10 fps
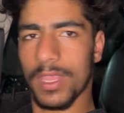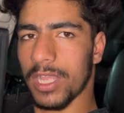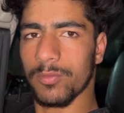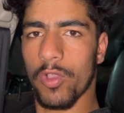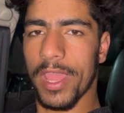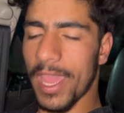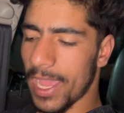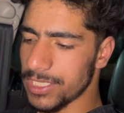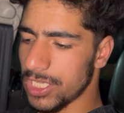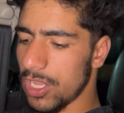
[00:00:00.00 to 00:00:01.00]
ख़त्म हो गया
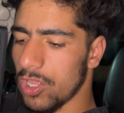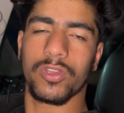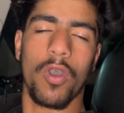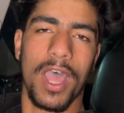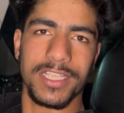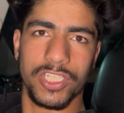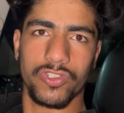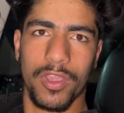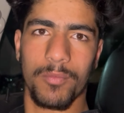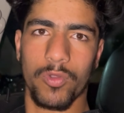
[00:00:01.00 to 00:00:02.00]
आज तो आज से
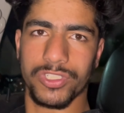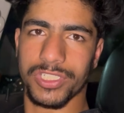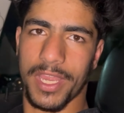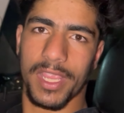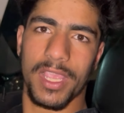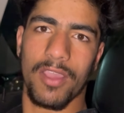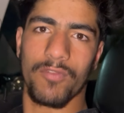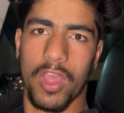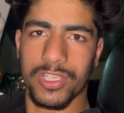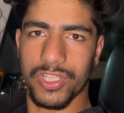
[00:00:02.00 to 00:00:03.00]
जो हम कोशिश करेंगे कि हम
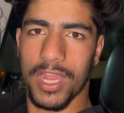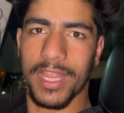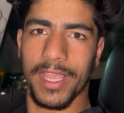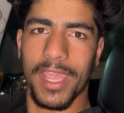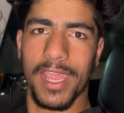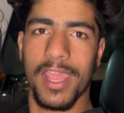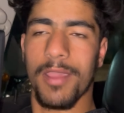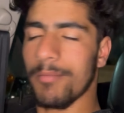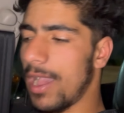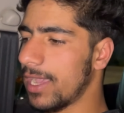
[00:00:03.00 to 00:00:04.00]
ब्लॉग भी डालेंगे
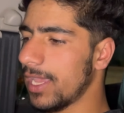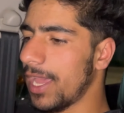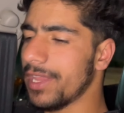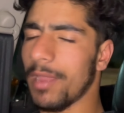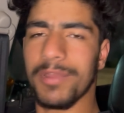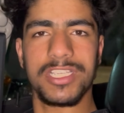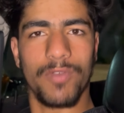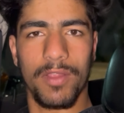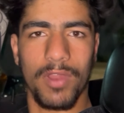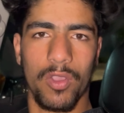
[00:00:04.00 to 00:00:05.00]
बाकी करते अपने इस
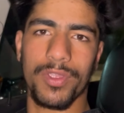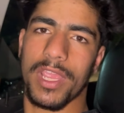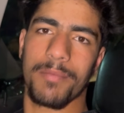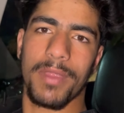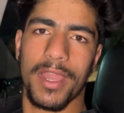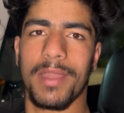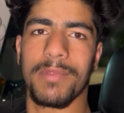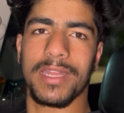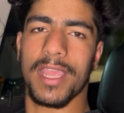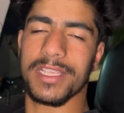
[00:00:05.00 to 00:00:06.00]
वाले ब्लॉग को यही पेंट
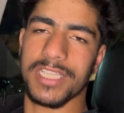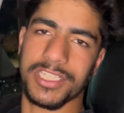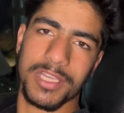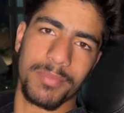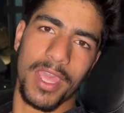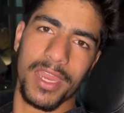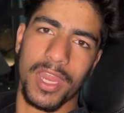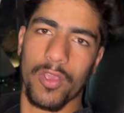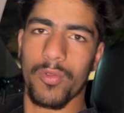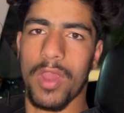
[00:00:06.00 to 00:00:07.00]
मिलते हैं किसी अच्छे प्यारे नए
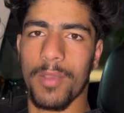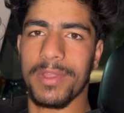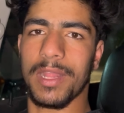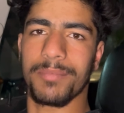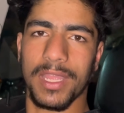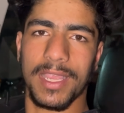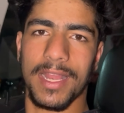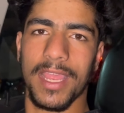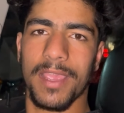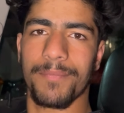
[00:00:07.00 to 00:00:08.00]
और ब्लॉग में तब तक के
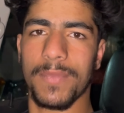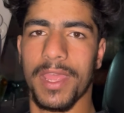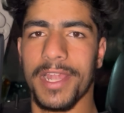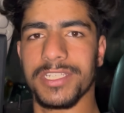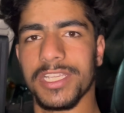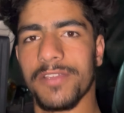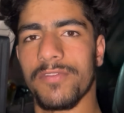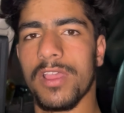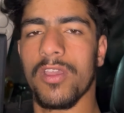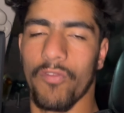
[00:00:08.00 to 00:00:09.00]
लिए राइट
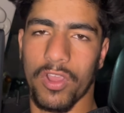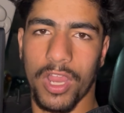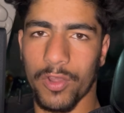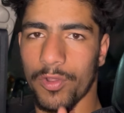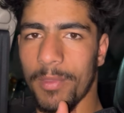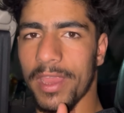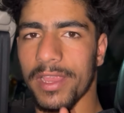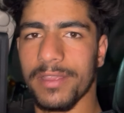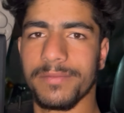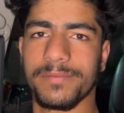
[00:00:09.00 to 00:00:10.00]
सेफ वो हार्ड गुड बाय